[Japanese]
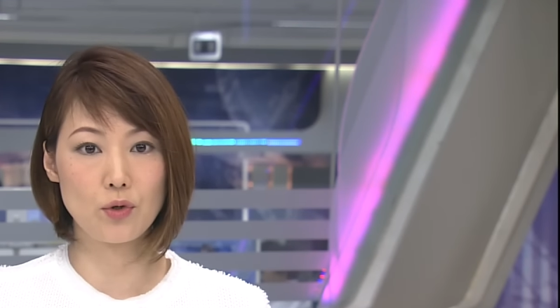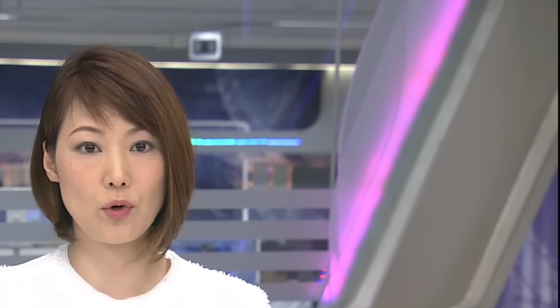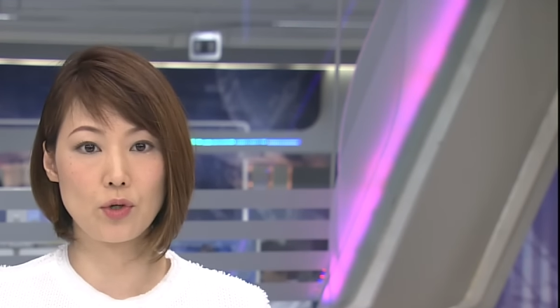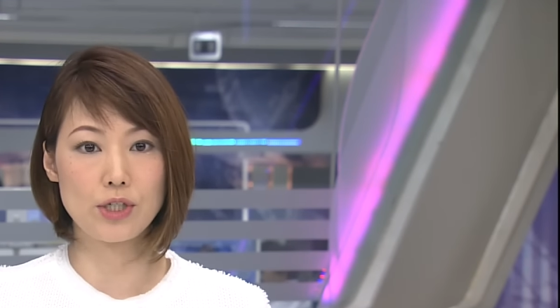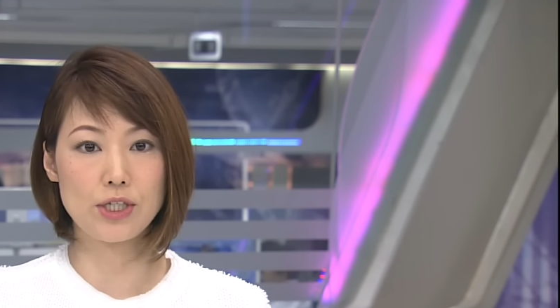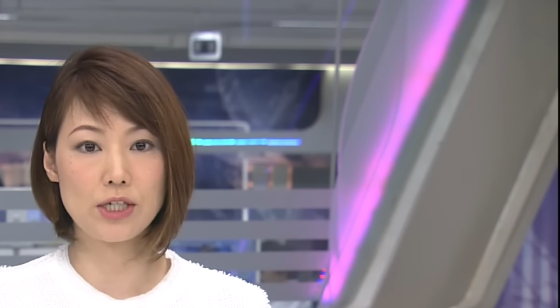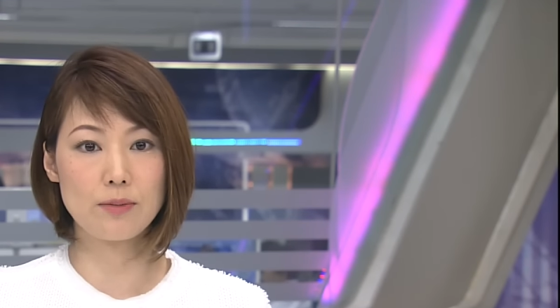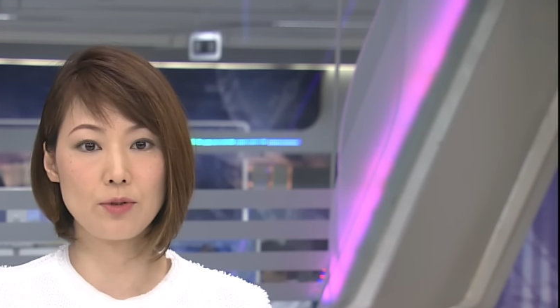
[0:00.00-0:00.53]

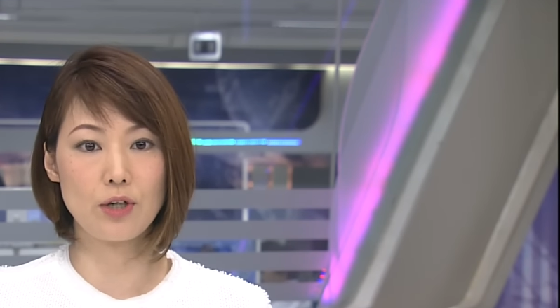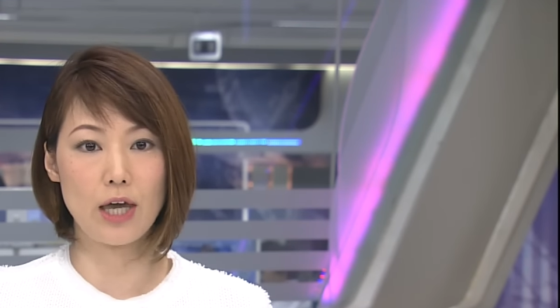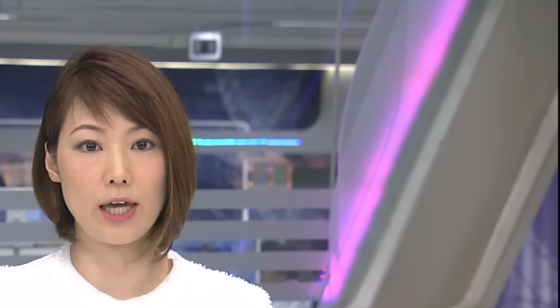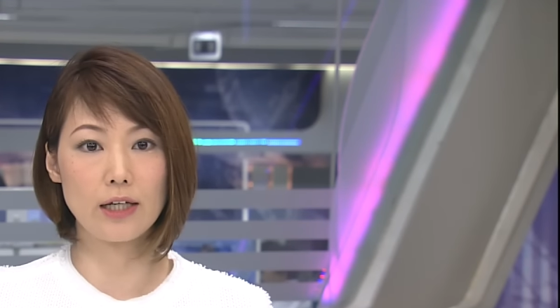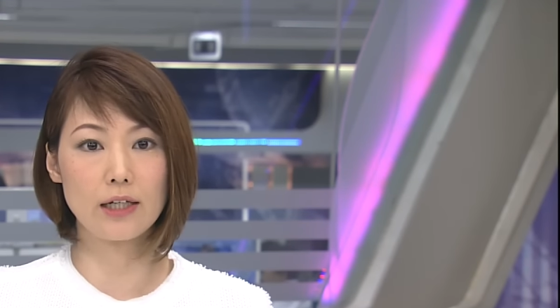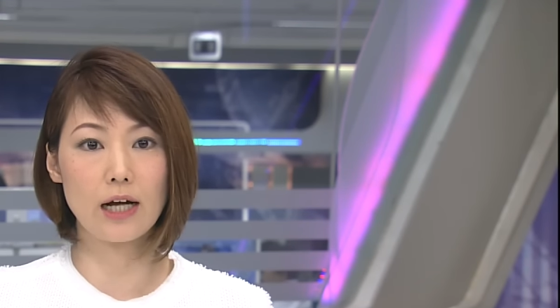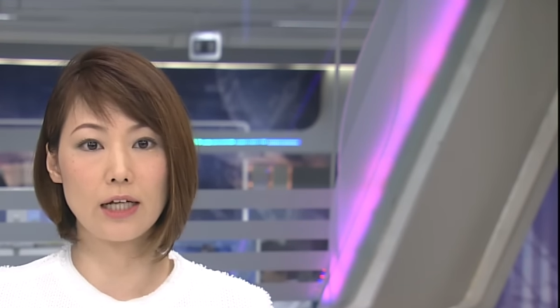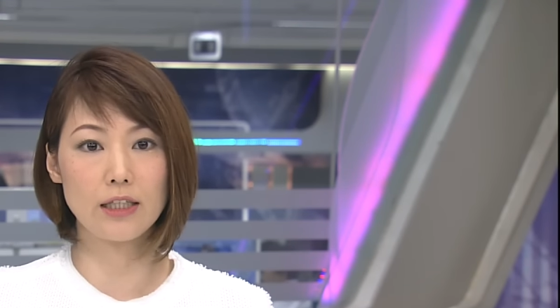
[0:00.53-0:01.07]
の一部
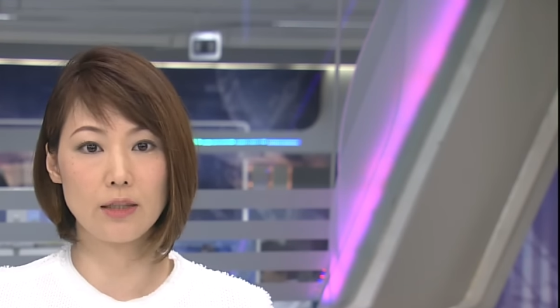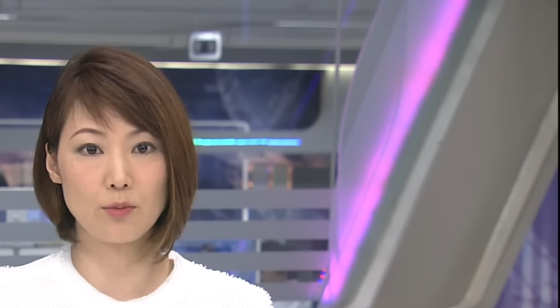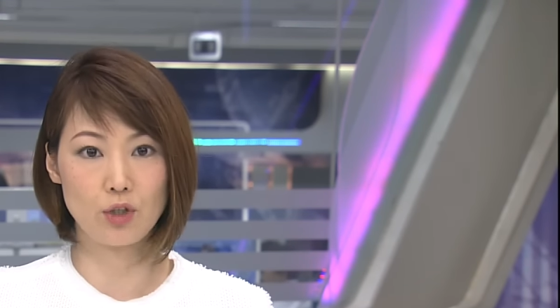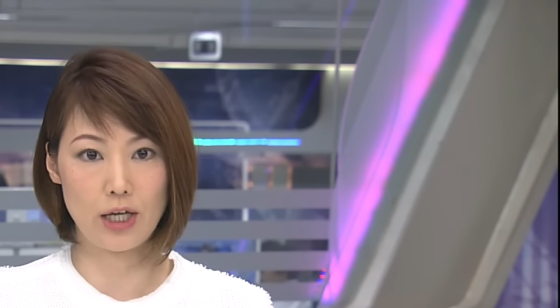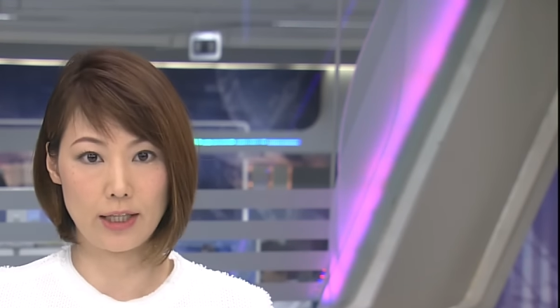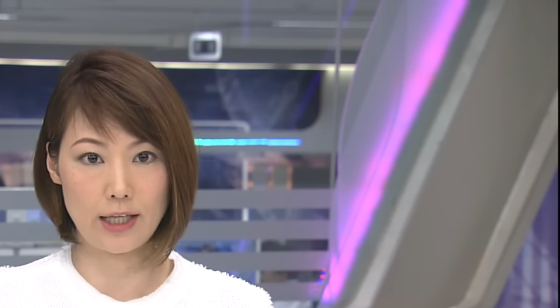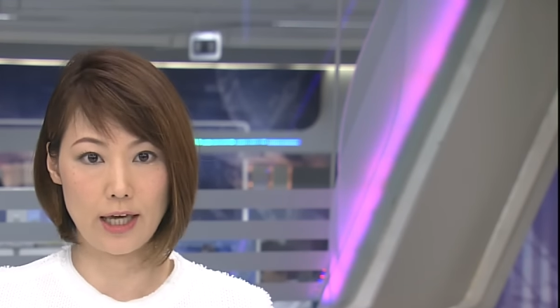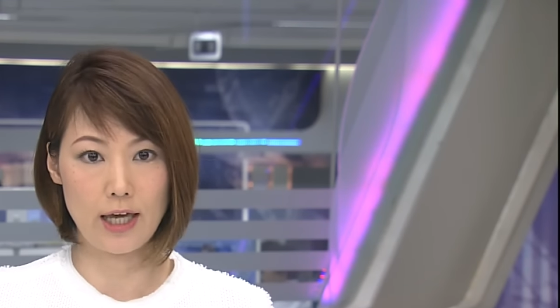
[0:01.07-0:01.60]
返還に
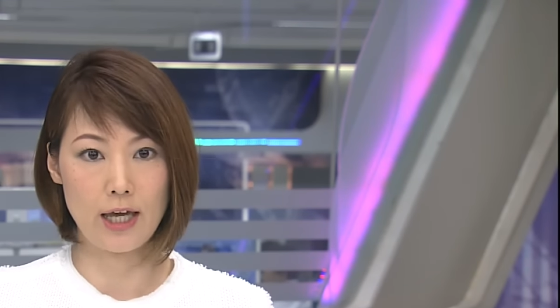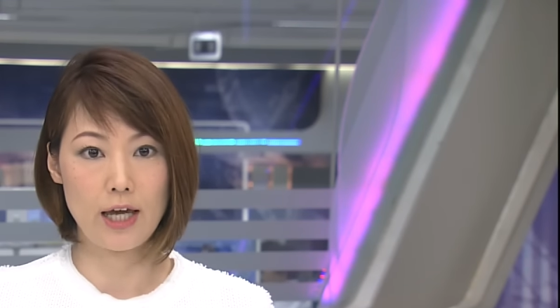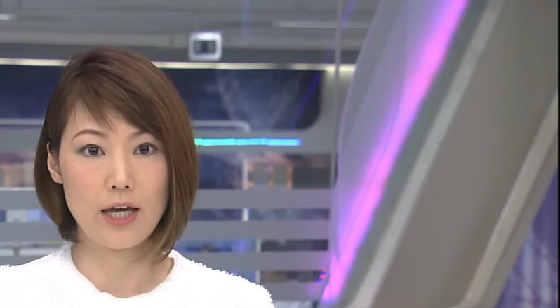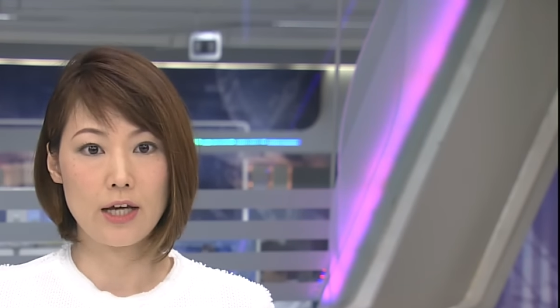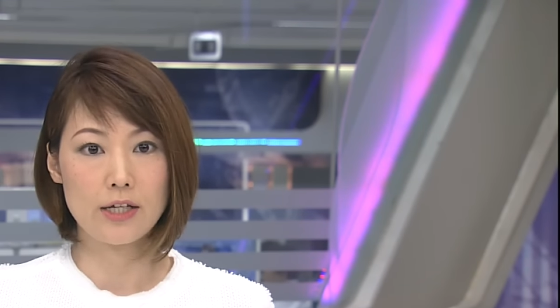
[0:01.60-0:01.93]
向けて